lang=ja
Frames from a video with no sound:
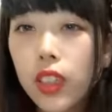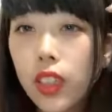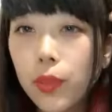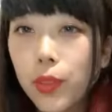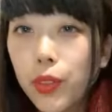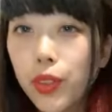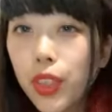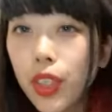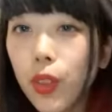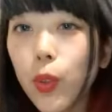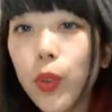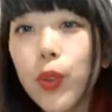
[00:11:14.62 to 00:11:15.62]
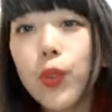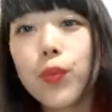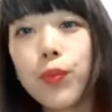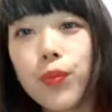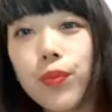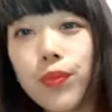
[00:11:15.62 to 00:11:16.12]
髪の毛を
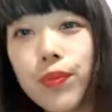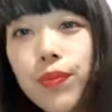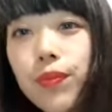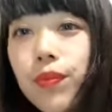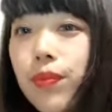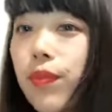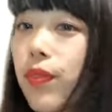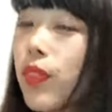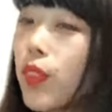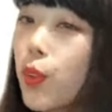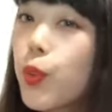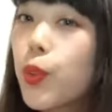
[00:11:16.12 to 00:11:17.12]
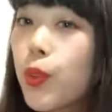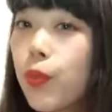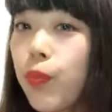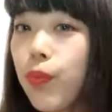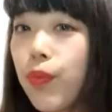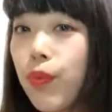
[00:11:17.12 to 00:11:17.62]
の
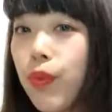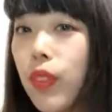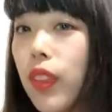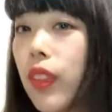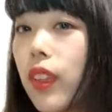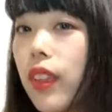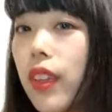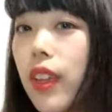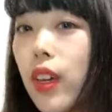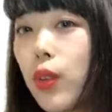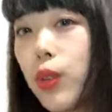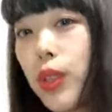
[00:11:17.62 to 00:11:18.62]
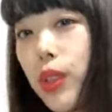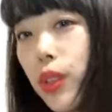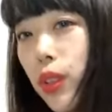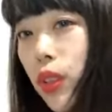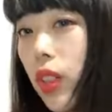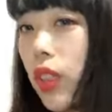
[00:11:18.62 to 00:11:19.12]
ヘアオイル
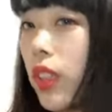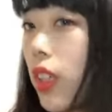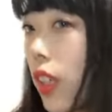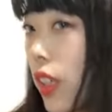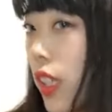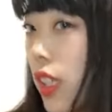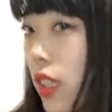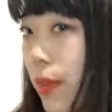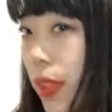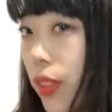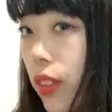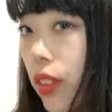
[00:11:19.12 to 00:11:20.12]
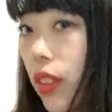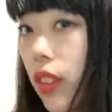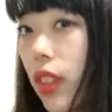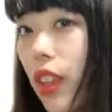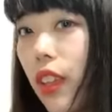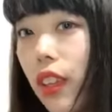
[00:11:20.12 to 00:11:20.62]
とかに課金しまくっ
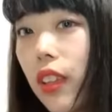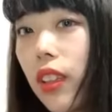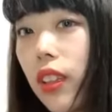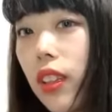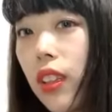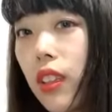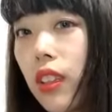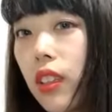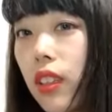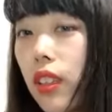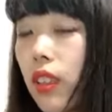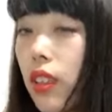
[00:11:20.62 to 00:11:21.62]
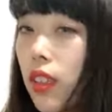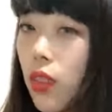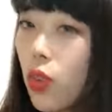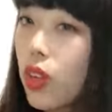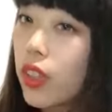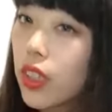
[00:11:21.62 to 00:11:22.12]
て
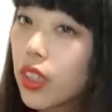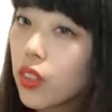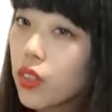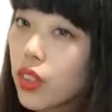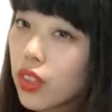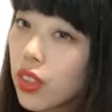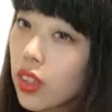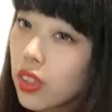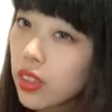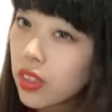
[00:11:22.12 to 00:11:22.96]
お金がなくなった